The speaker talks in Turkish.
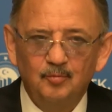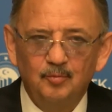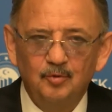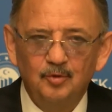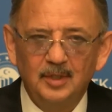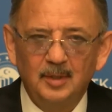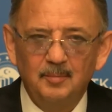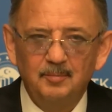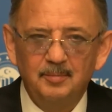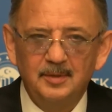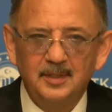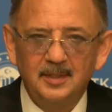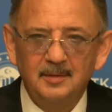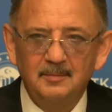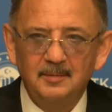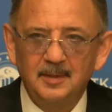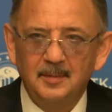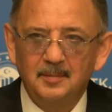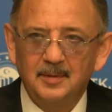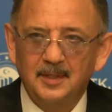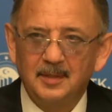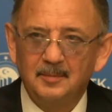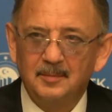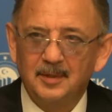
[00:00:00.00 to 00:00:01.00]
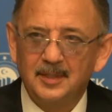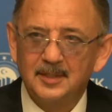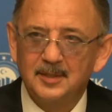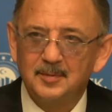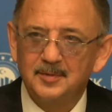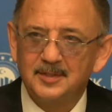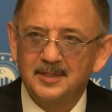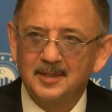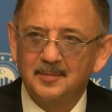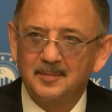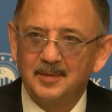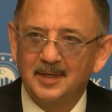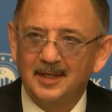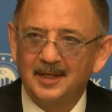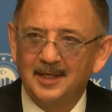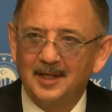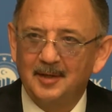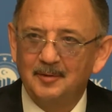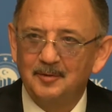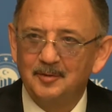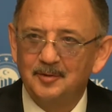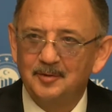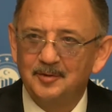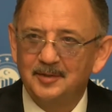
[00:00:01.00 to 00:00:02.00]
buradan prim yapar başımıza bela
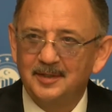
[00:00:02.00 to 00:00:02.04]
olur